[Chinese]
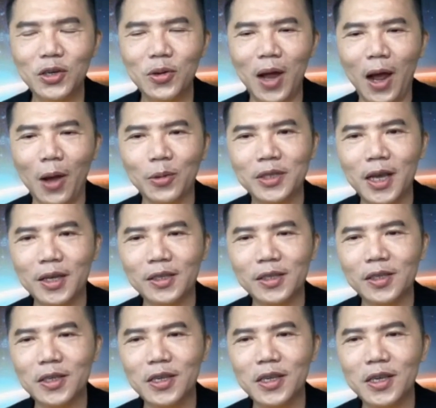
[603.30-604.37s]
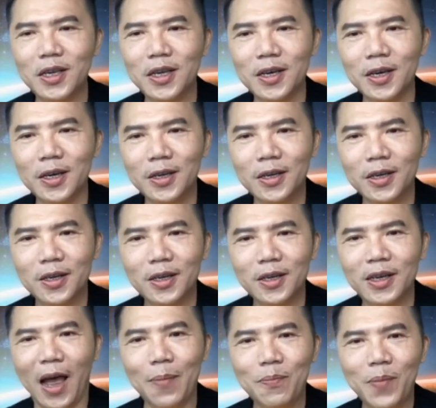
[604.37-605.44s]
就好像是一个。
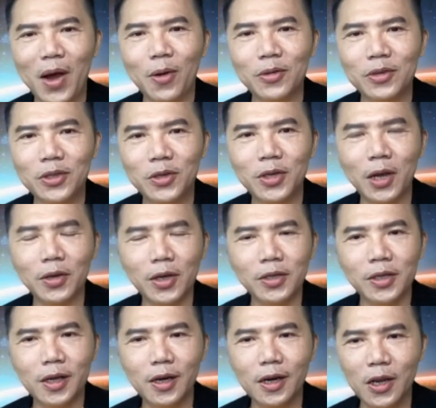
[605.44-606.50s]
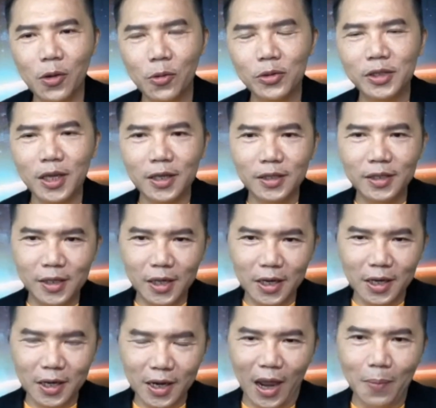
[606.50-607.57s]
感冒就是好像是一个流行
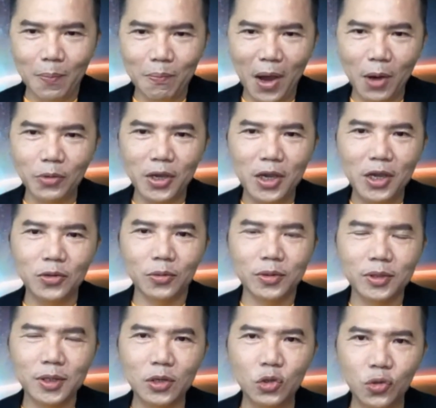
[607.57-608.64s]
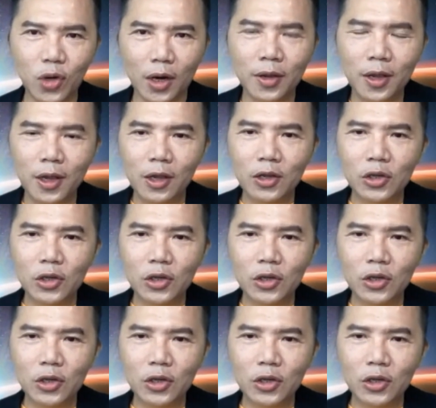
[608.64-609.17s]
性感冒的一种症状，